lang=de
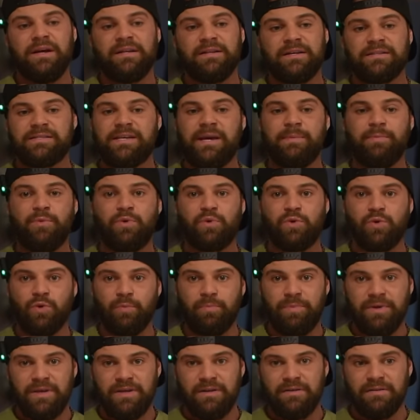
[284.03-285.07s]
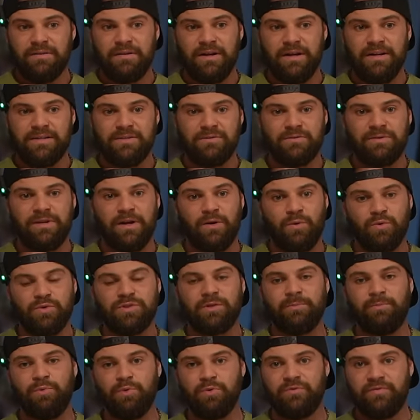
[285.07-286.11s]
dass Hämoglobin, also der
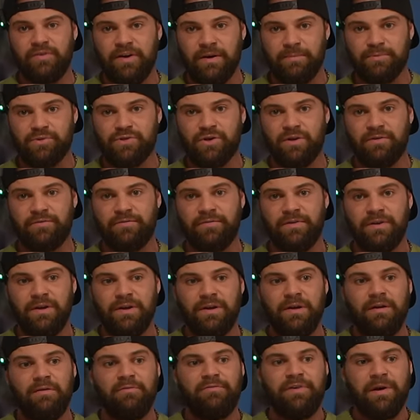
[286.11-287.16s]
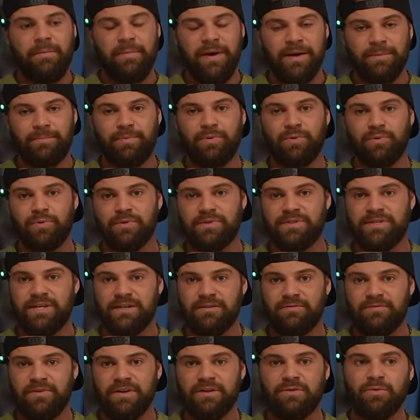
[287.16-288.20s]
rote Blutfarbstoff, vermehrt
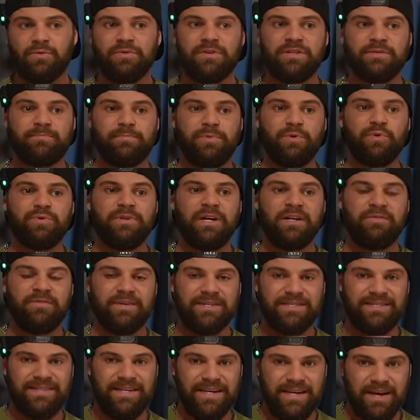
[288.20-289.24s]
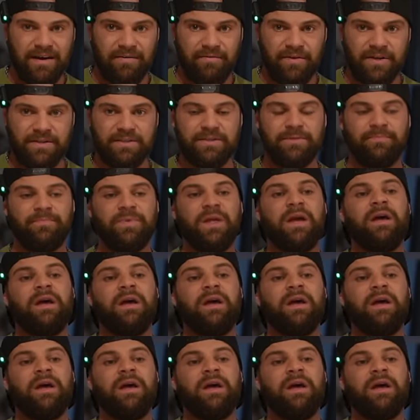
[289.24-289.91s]
produziert wird und das Blut etwas dicker wird.